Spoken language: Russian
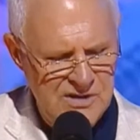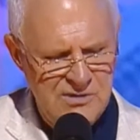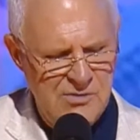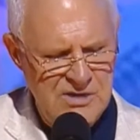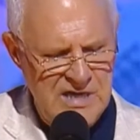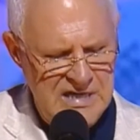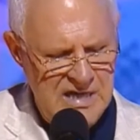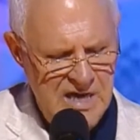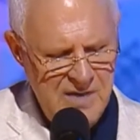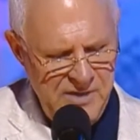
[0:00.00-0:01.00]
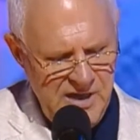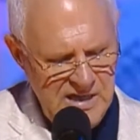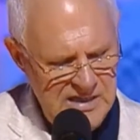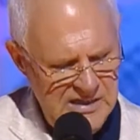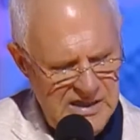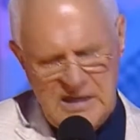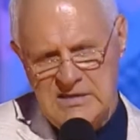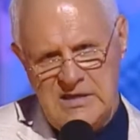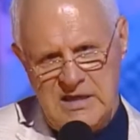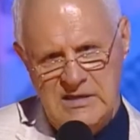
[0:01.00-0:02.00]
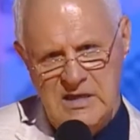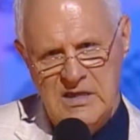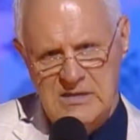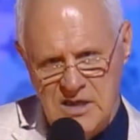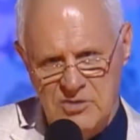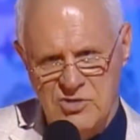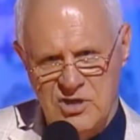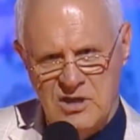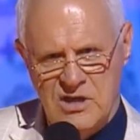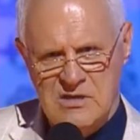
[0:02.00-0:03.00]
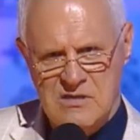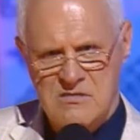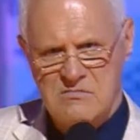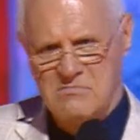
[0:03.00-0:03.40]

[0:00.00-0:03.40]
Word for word: без исключения, приходи на концерт в следующий раз.